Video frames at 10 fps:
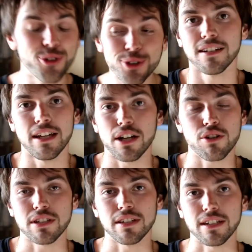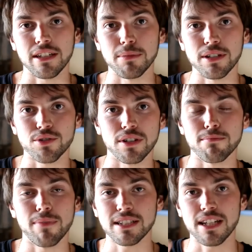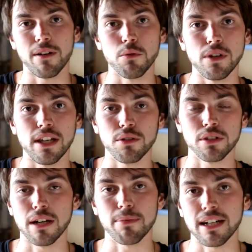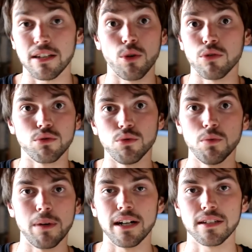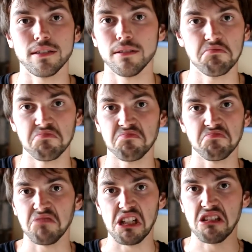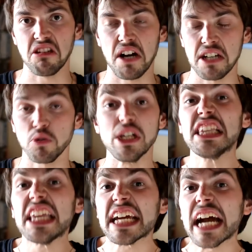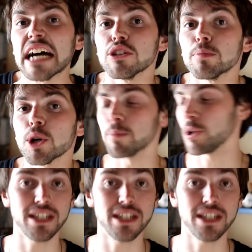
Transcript: Cioè, è una cosa terribile, cioè bastava un Lego da una parte, no, su due parti devasto, il degrado proprio.